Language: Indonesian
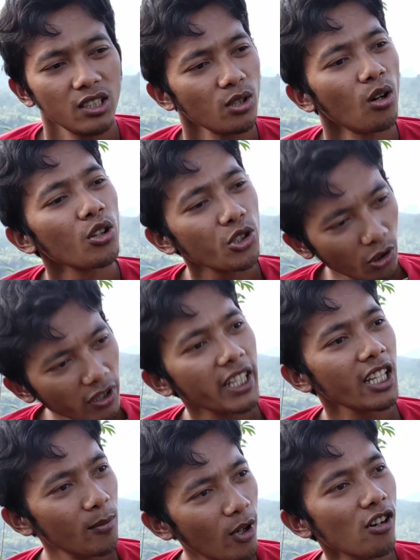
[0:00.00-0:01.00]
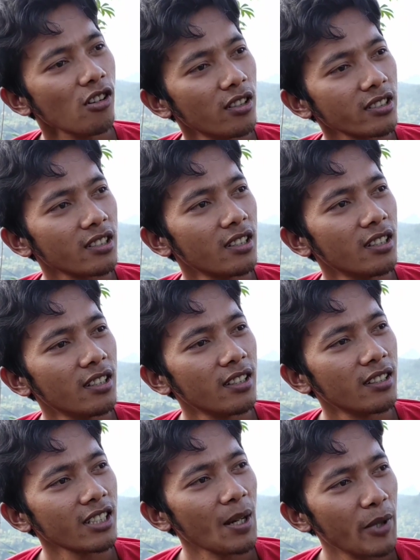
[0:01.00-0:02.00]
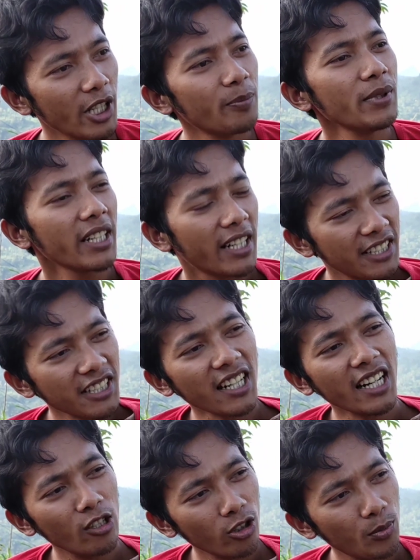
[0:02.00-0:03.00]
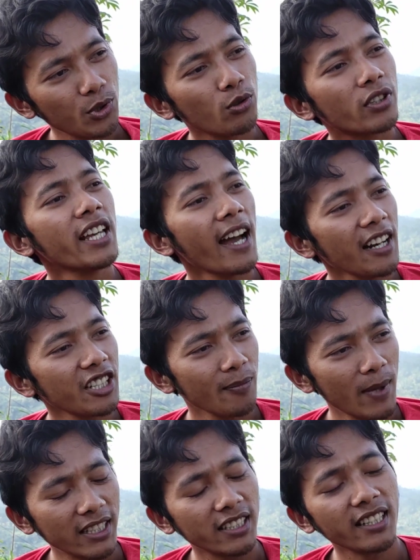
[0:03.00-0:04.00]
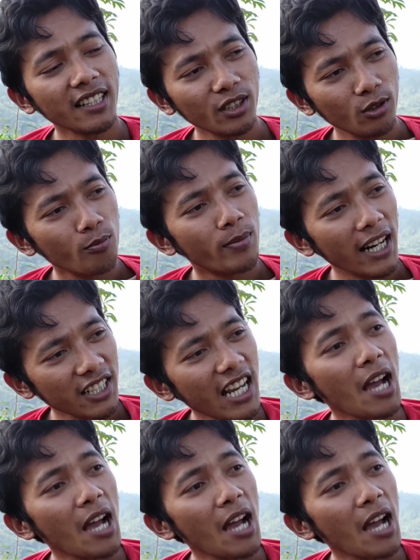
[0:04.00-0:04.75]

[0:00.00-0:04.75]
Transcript: cocok iki mo tapi keberi gejaran luru pesugihan sing pandekne tumbal